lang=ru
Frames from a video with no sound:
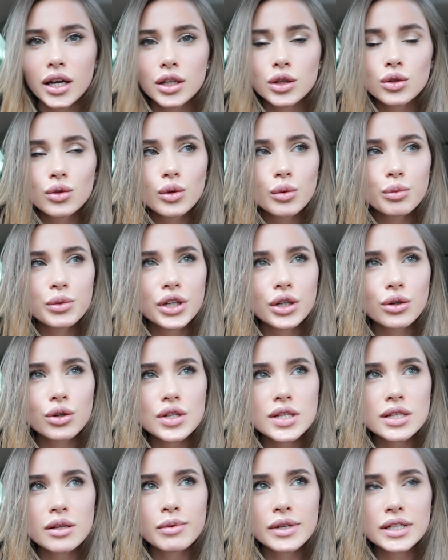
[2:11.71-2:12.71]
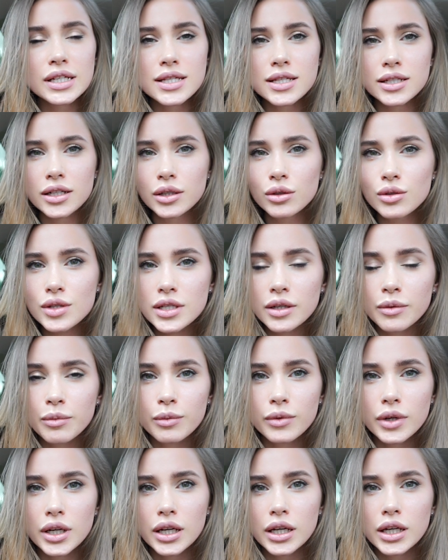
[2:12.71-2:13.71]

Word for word: Ну, мне хочется обратиться к людям.